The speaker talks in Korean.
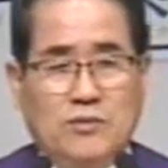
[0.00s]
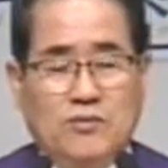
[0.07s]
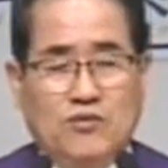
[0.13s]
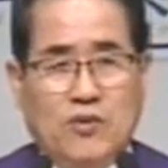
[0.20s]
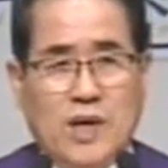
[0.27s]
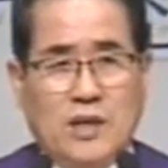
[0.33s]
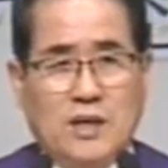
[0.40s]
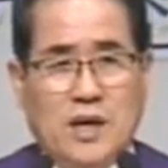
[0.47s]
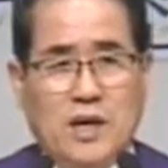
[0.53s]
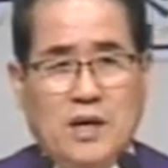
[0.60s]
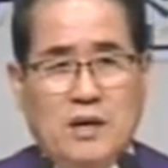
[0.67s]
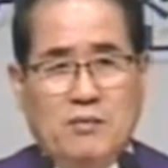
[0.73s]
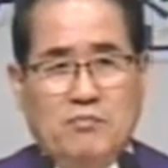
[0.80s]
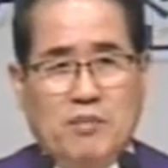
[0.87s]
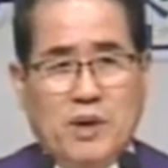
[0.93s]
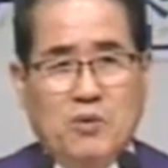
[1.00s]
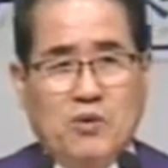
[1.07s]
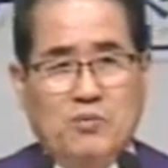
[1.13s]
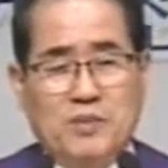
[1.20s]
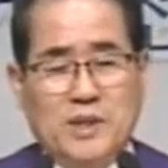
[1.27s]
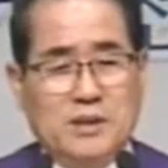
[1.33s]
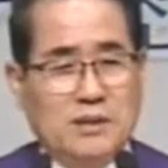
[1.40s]
누가 다
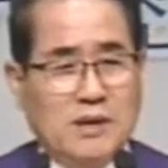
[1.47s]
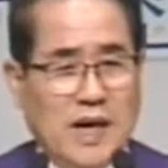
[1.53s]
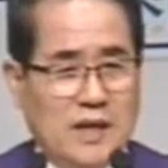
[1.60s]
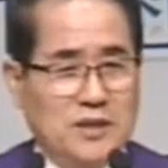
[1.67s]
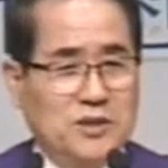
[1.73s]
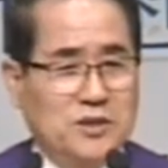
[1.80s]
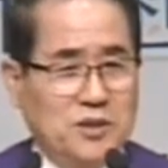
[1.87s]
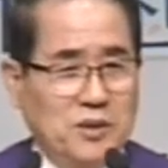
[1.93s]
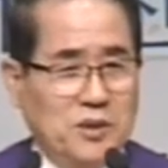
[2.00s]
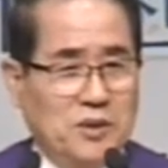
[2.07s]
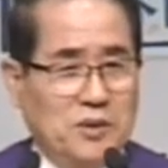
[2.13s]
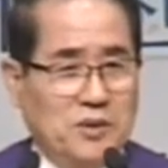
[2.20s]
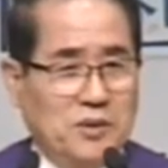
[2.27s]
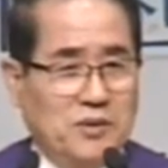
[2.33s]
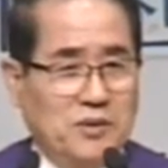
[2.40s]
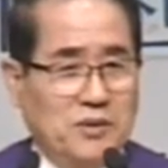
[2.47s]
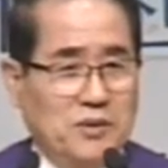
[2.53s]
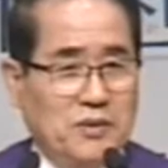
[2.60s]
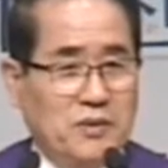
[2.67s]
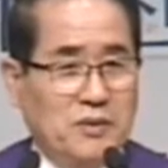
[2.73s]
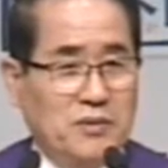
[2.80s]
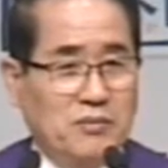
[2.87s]
배꼽 있는 거 알지요?
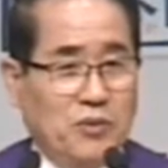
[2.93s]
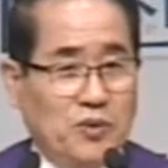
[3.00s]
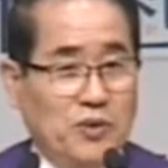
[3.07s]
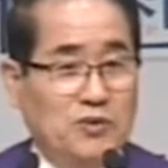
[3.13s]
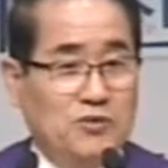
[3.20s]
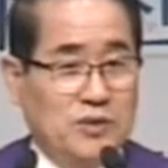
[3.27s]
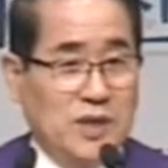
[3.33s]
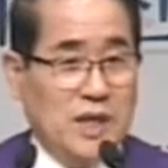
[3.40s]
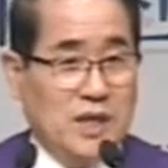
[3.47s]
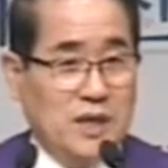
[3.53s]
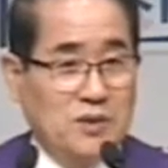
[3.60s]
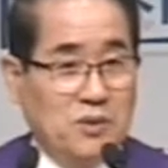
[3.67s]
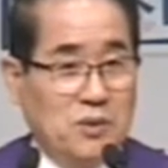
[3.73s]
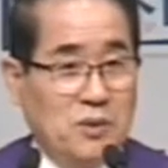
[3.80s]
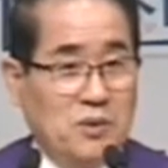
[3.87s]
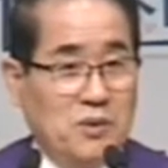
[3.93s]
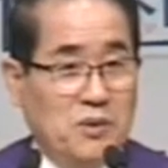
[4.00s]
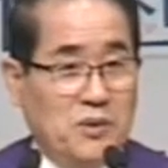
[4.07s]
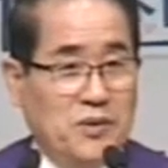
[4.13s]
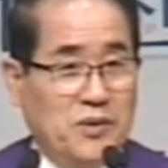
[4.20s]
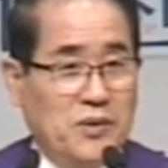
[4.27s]
보여주지 않아도.